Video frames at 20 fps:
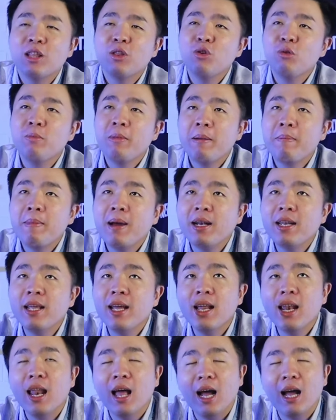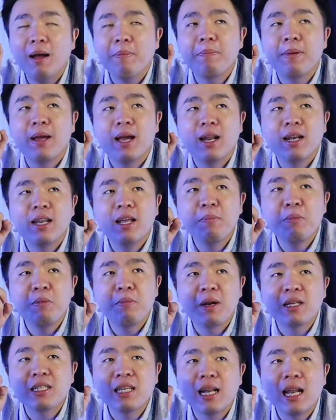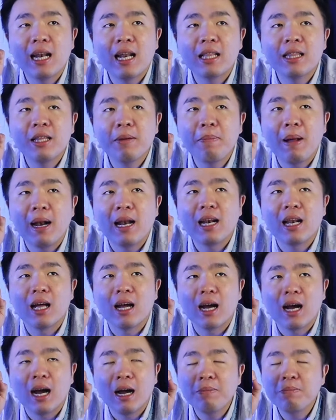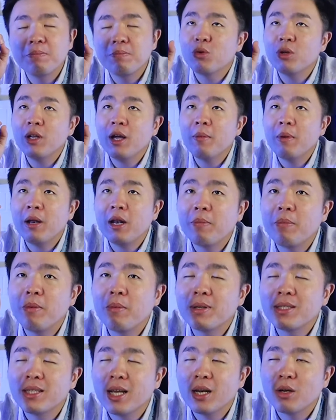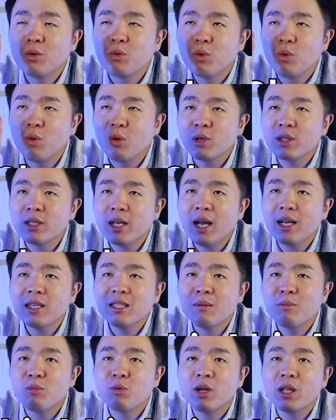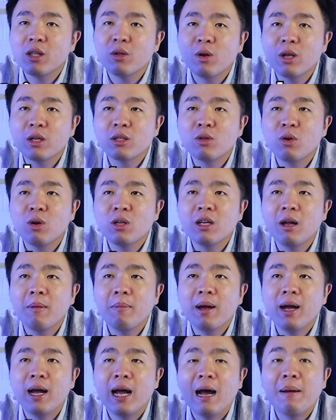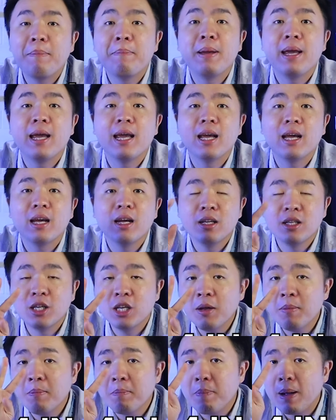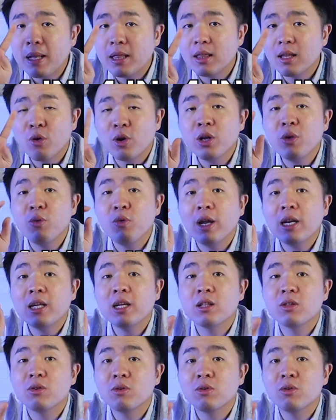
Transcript: itu memang dia lengkap ya dia pemeriksaan alatnya paling lengkap tuh dia ada pemeriksaan glukosa asam urat kolesterol sama HB jadi empat 4 in 1